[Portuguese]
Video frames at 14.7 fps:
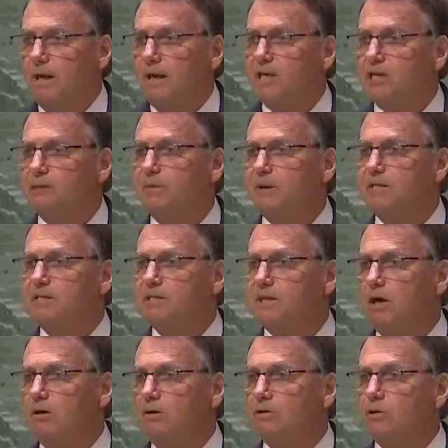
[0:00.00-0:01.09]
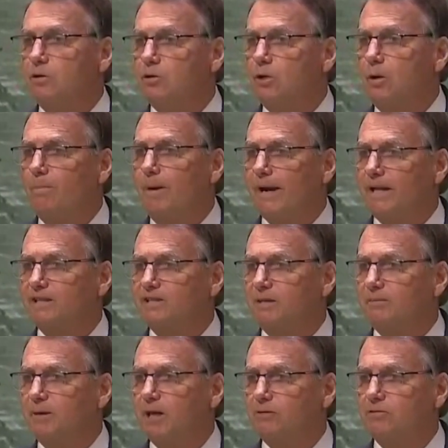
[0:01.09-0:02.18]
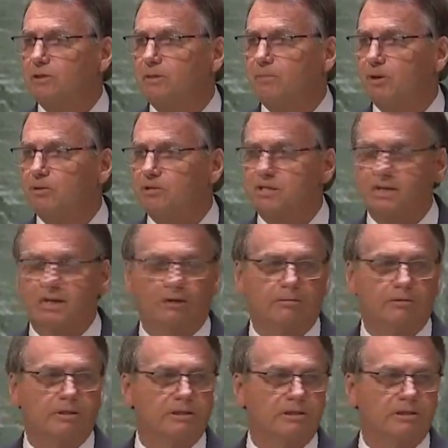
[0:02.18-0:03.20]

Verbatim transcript: em especial no barateamento de produção